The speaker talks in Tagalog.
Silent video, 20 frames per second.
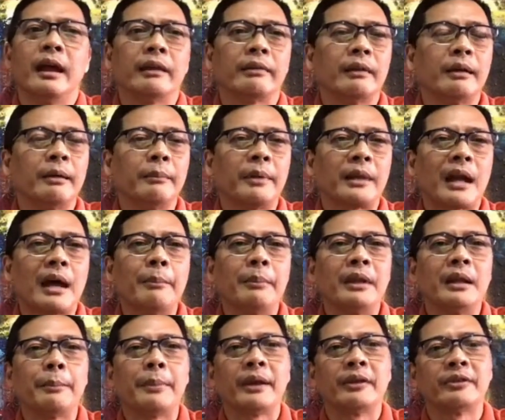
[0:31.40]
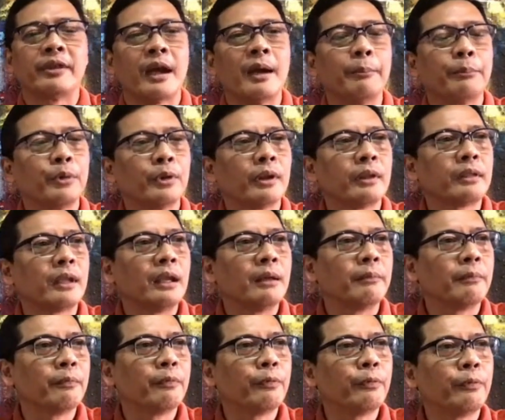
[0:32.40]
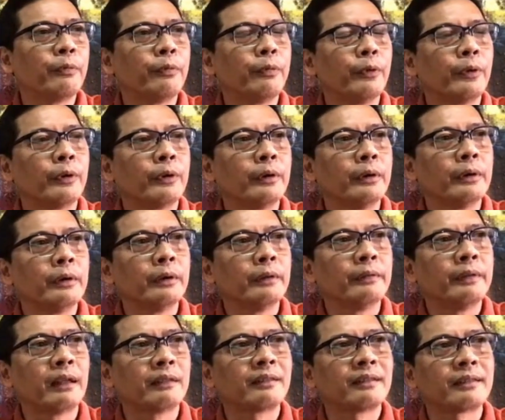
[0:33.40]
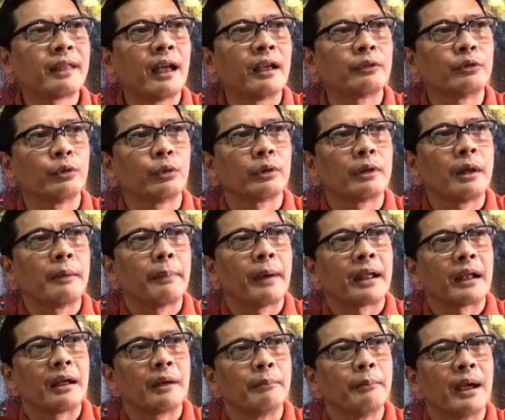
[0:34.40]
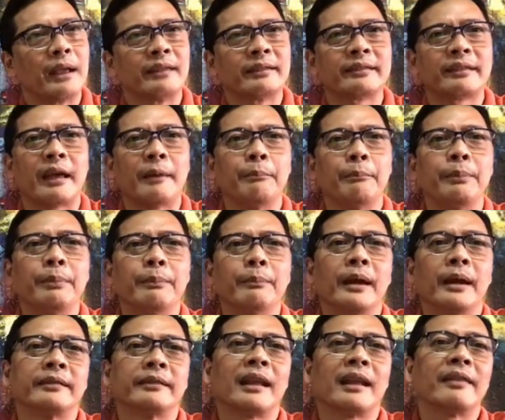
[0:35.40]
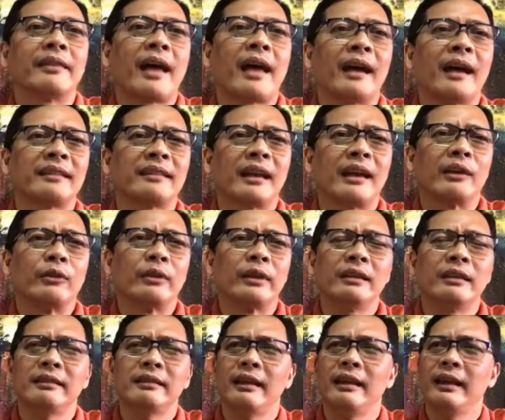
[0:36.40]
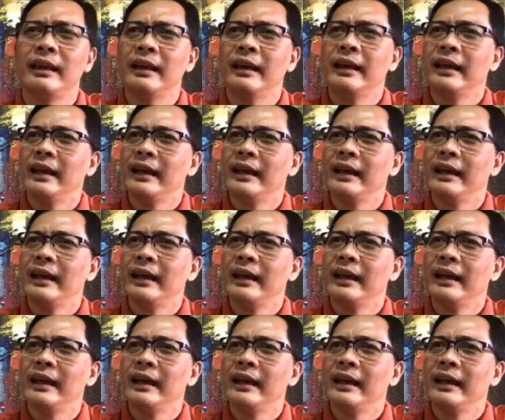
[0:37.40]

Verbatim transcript: at uh, marami na pag-champion team for that stature na parang mag magsab magsalita ka sa ganun. It's a